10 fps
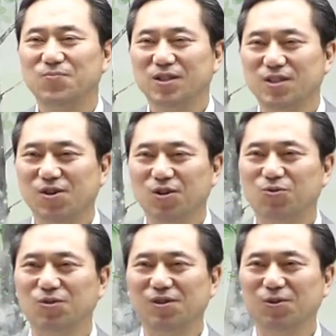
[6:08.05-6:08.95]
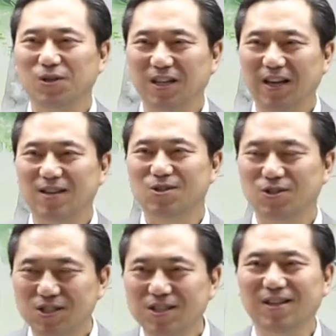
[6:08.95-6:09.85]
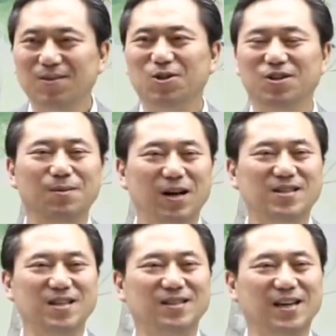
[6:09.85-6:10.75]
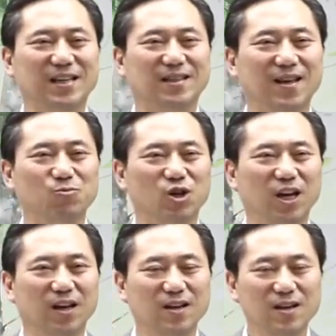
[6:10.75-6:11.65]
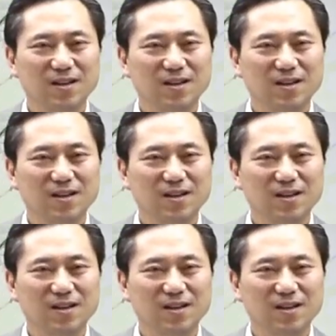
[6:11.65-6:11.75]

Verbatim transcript: 그것들로 인해서 질병이 발생을 하기 때문에